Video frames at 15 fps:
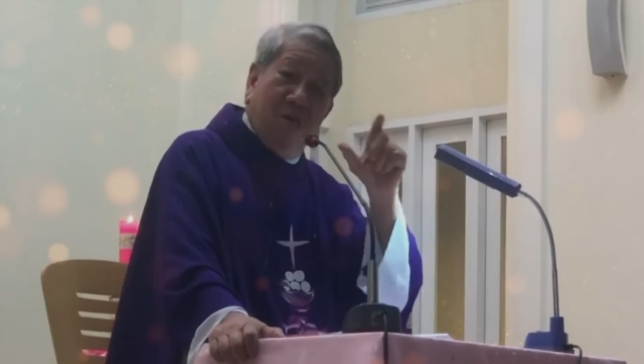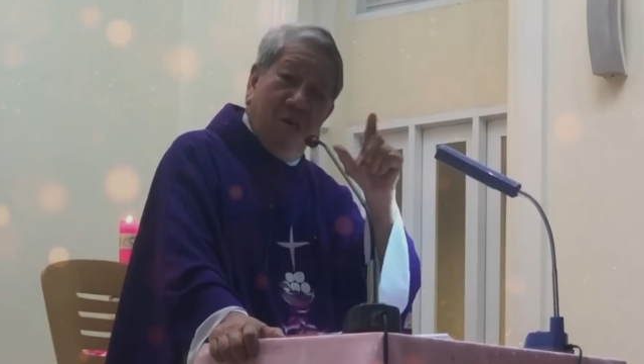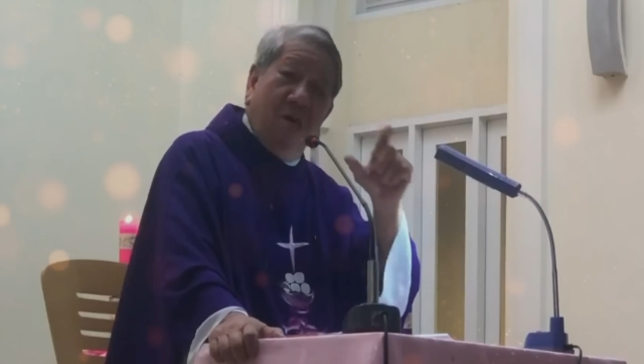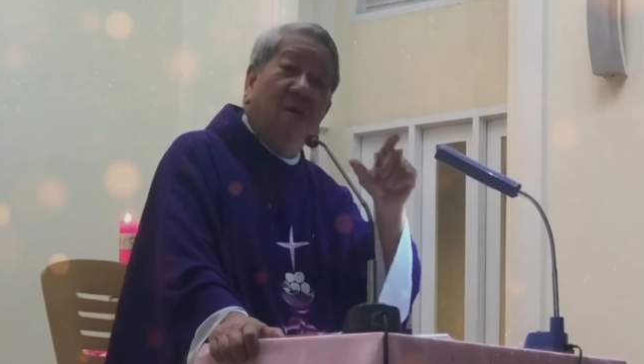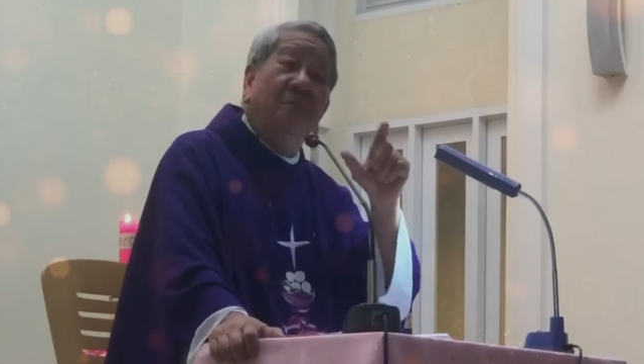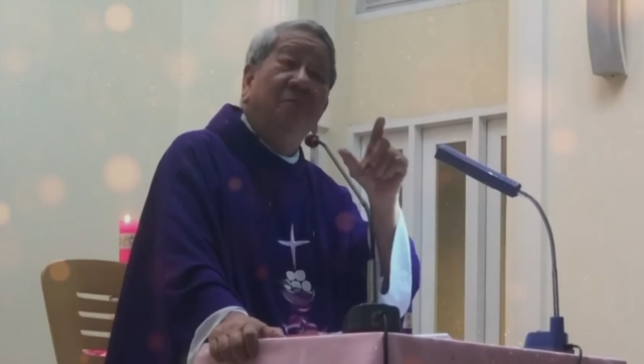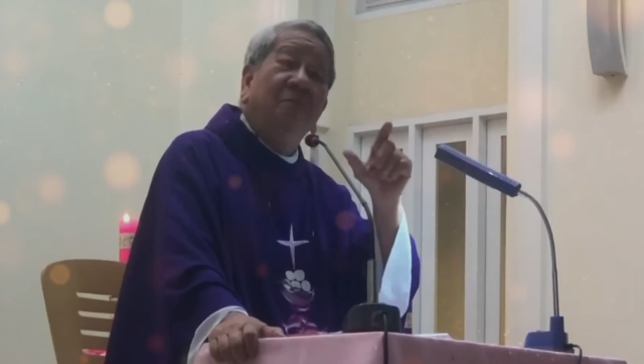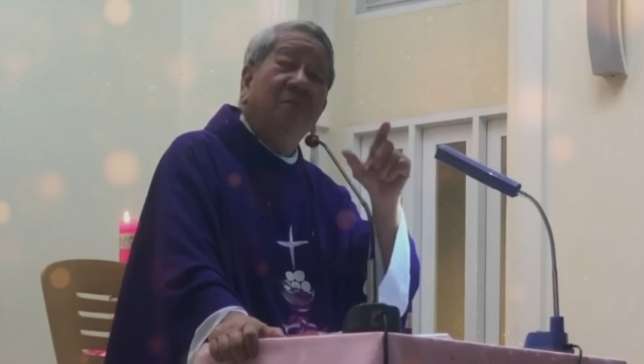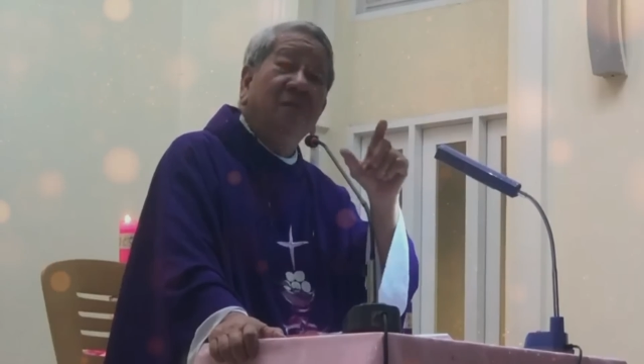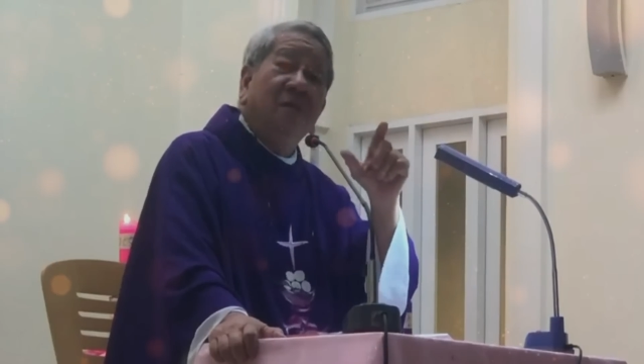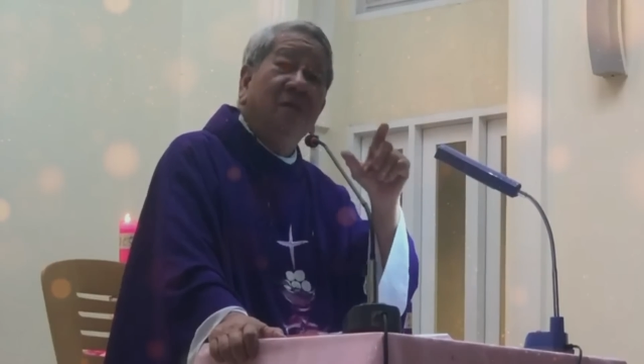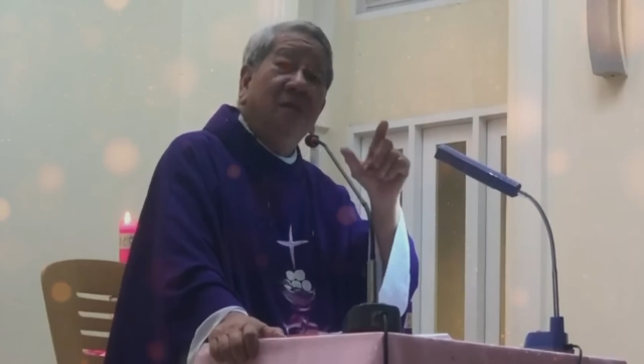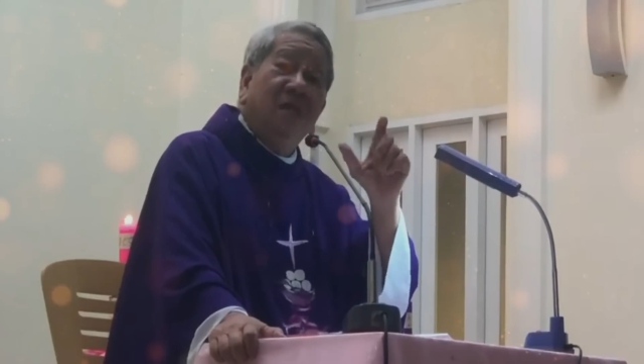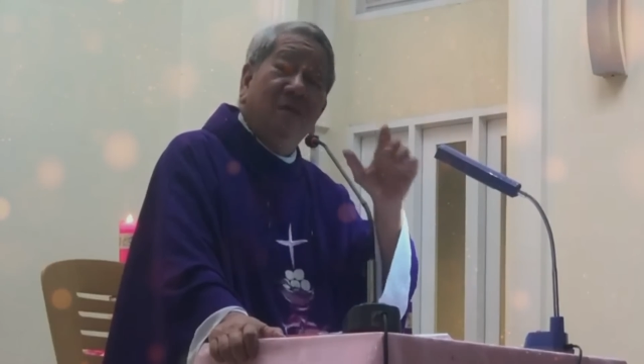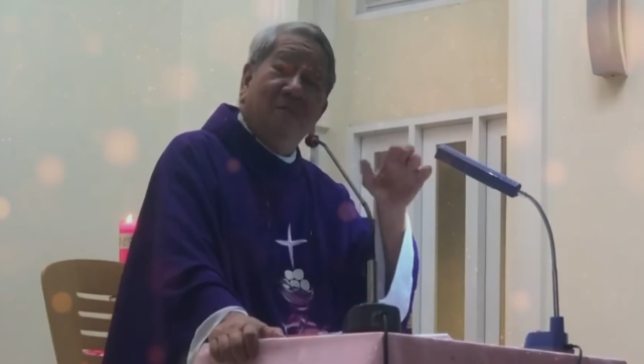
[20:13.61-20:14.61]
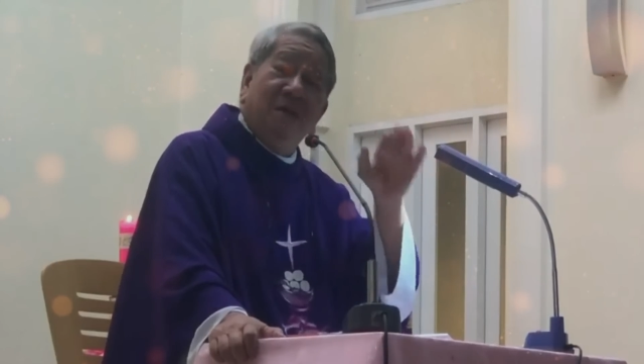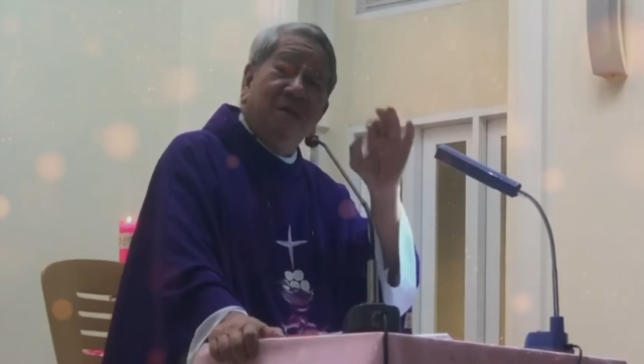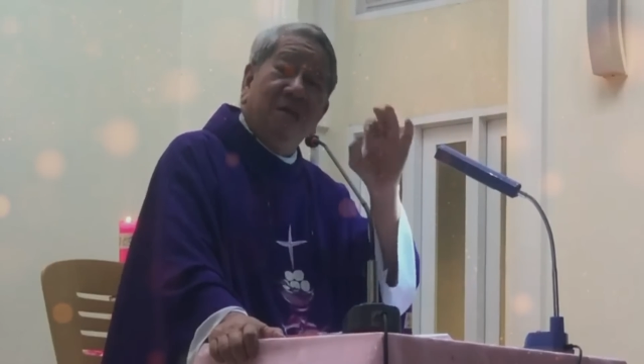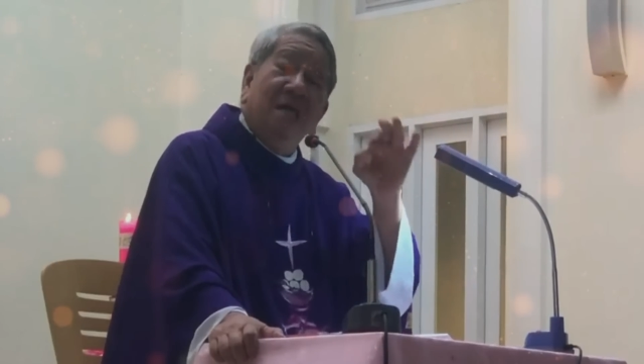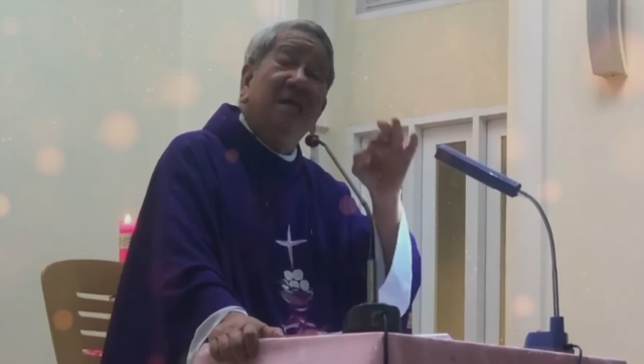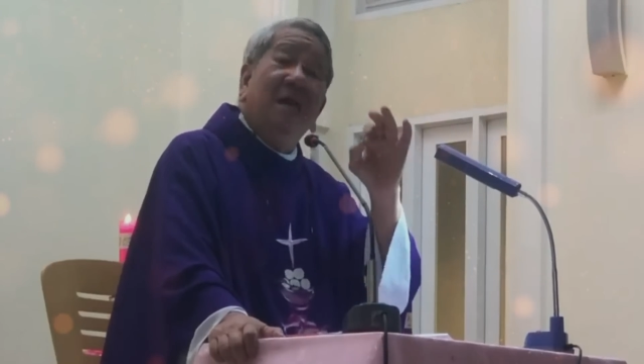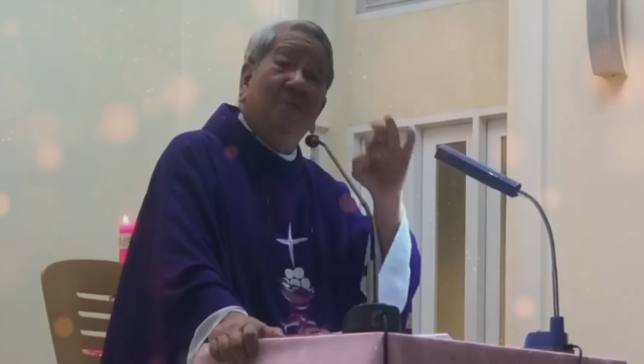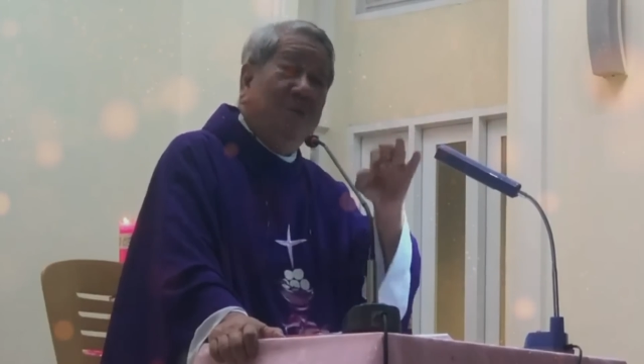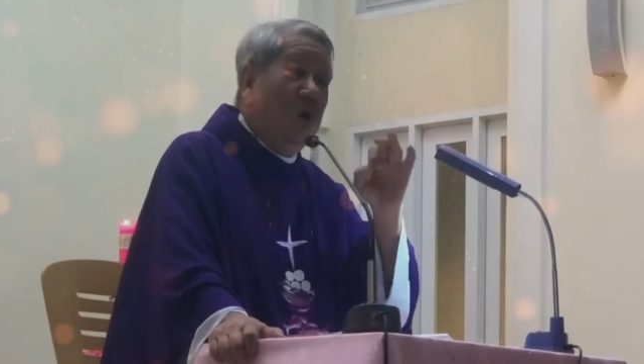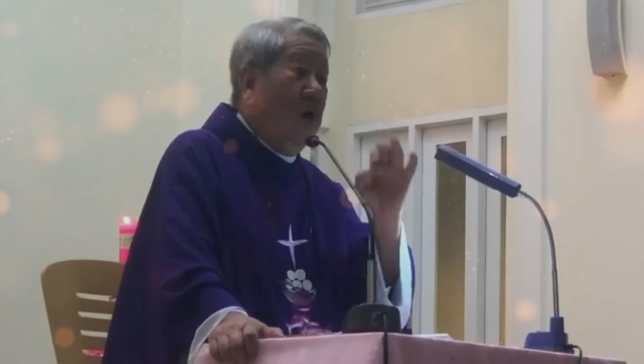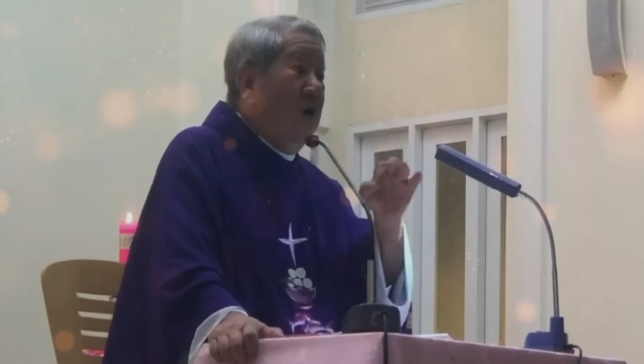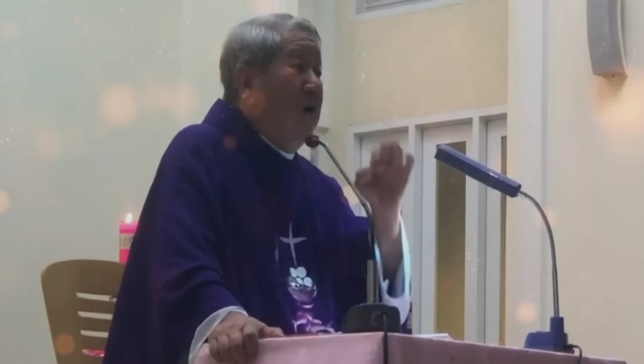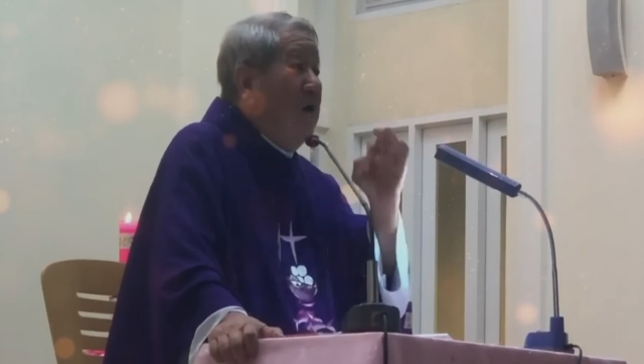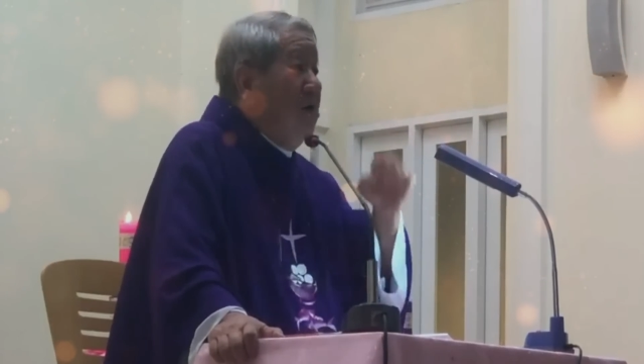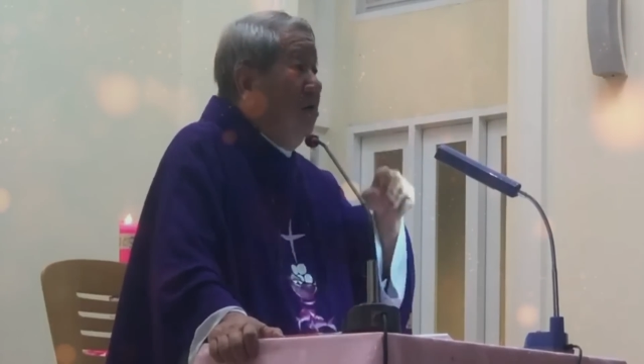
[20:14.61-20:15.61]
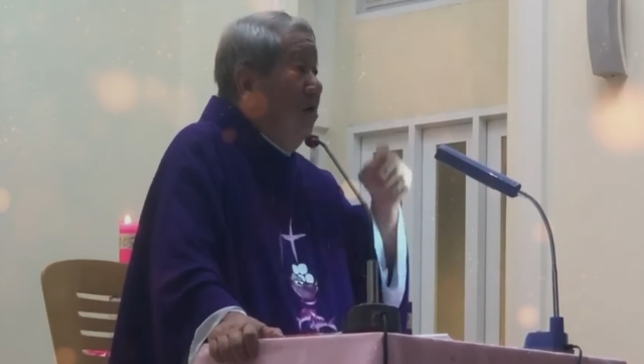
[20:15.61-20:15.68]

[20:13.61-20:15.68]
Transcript: nữa. Nhưng mà những điểm đó